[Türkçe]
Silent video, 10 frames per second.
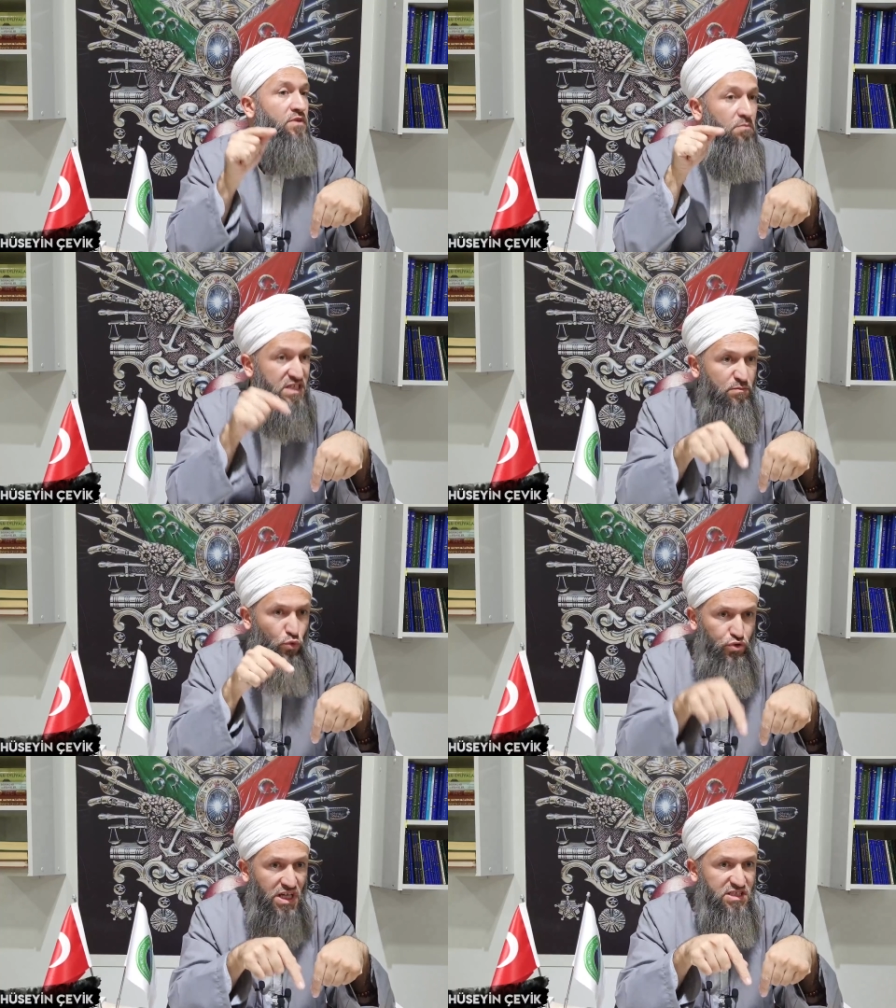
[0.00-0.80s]
Bizim
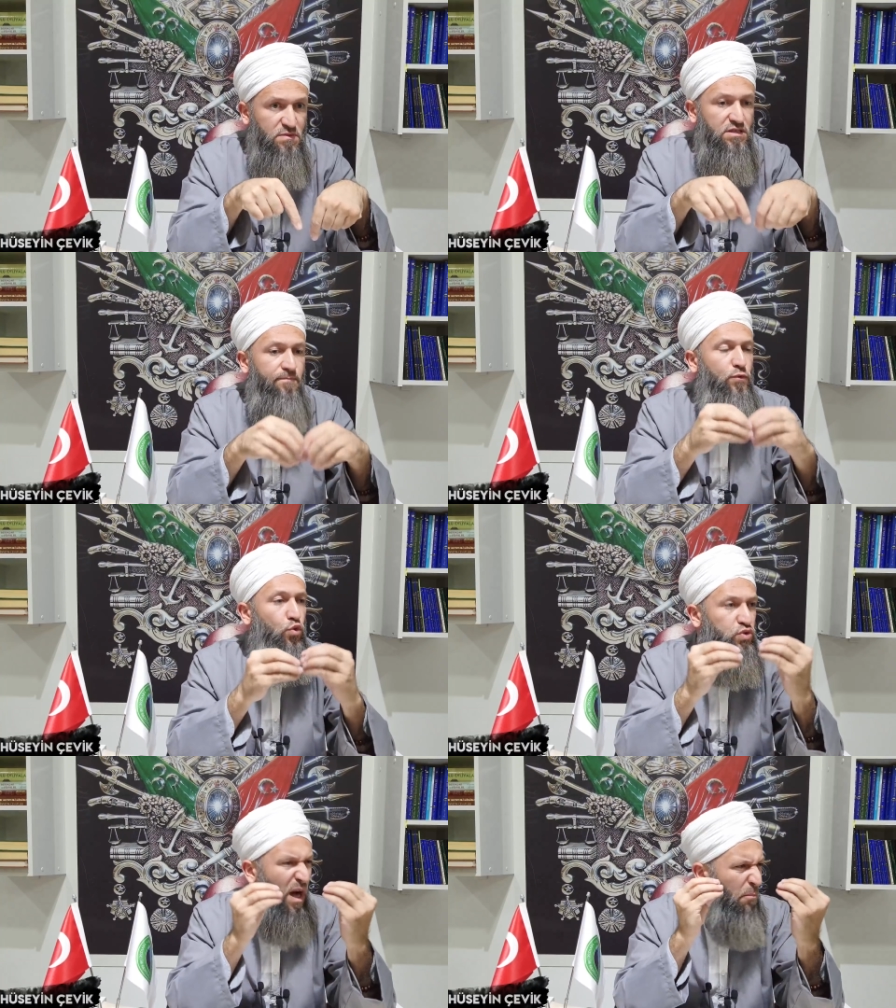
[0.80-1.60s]
utancımız
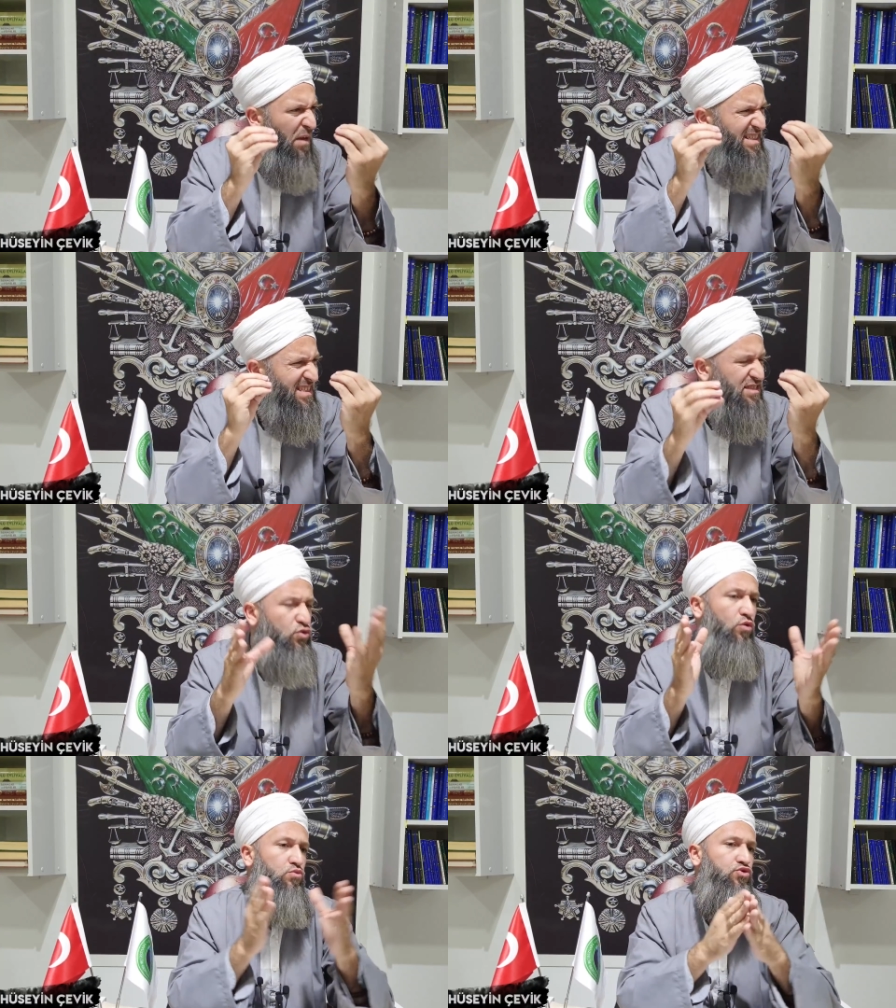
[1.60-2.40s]
utanmazsızlık
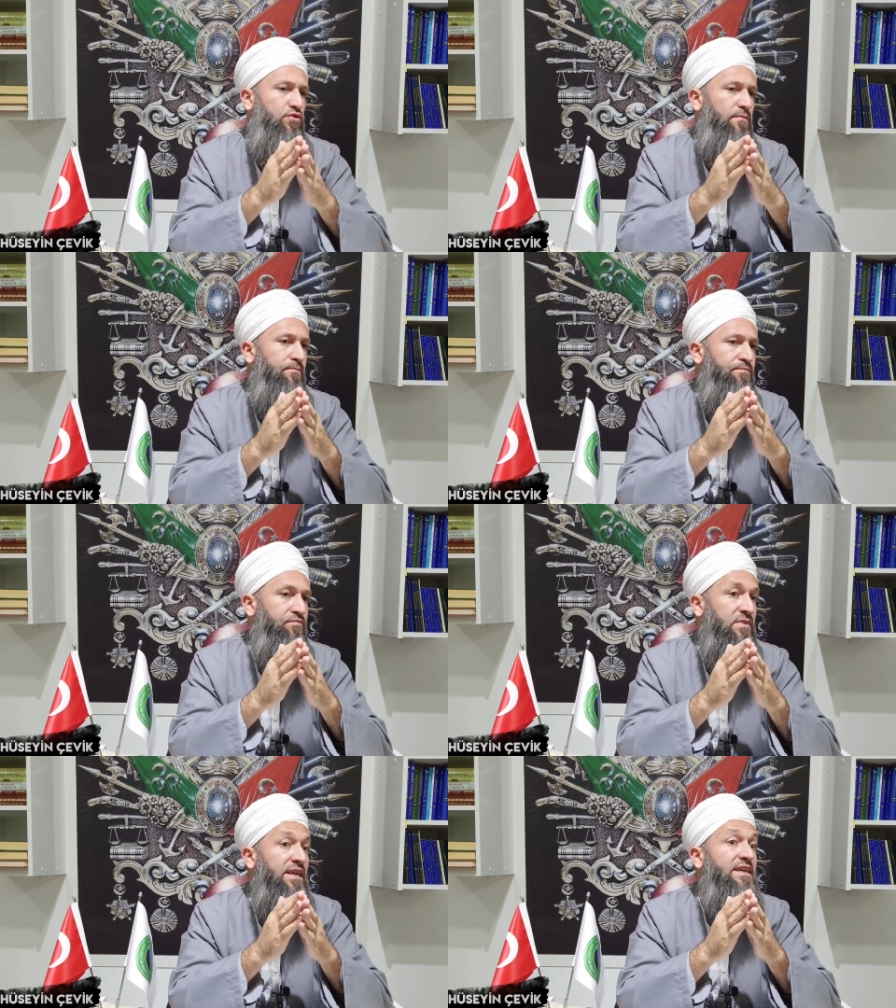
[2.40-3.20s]
olmuş.
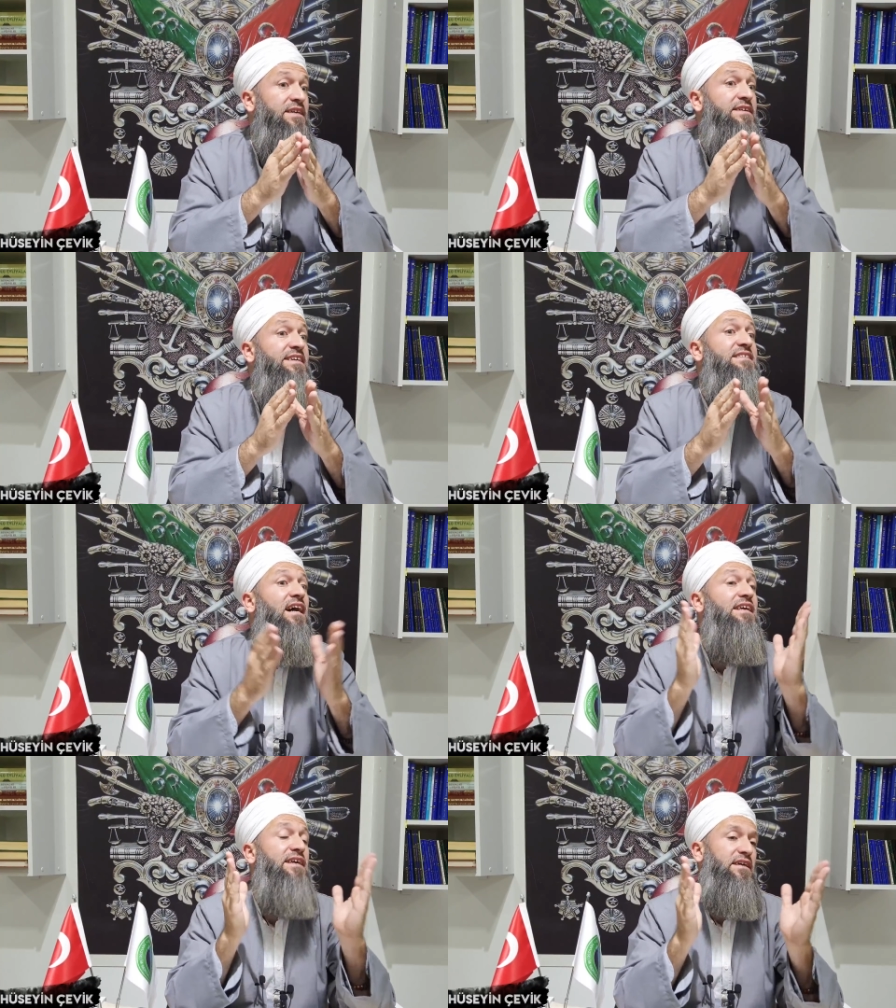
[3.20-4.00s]

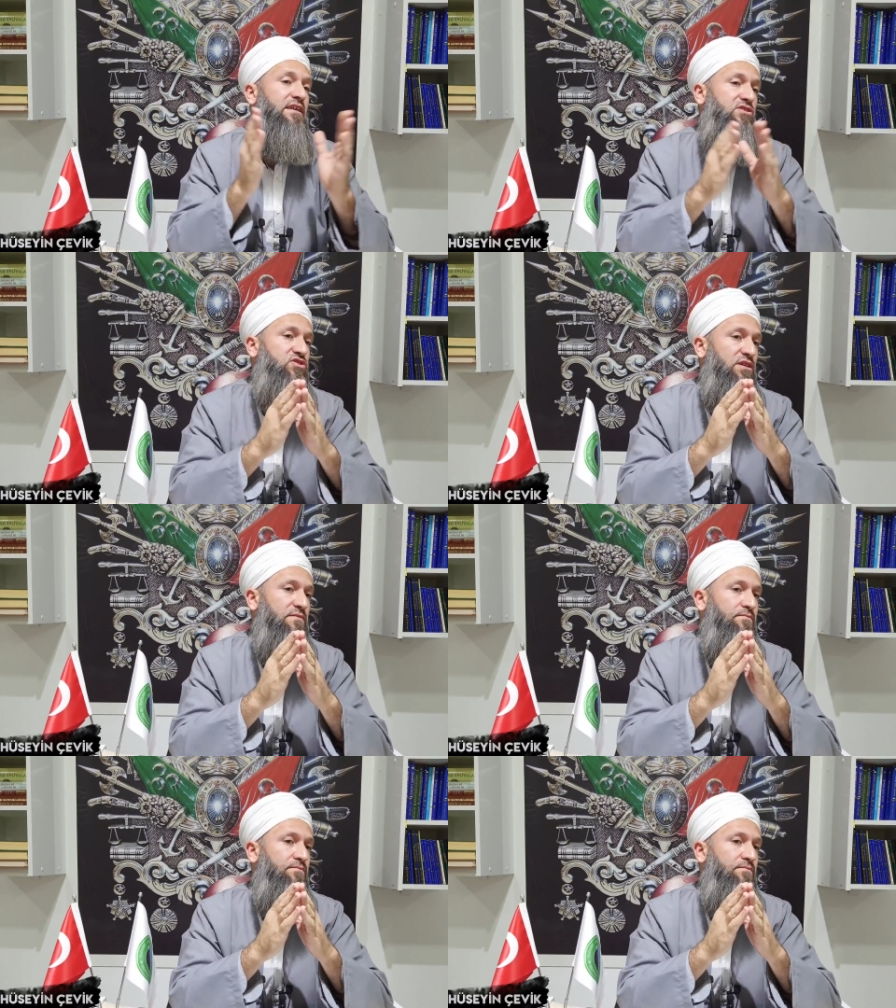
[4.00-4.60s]
Rezalet arkadaşlar.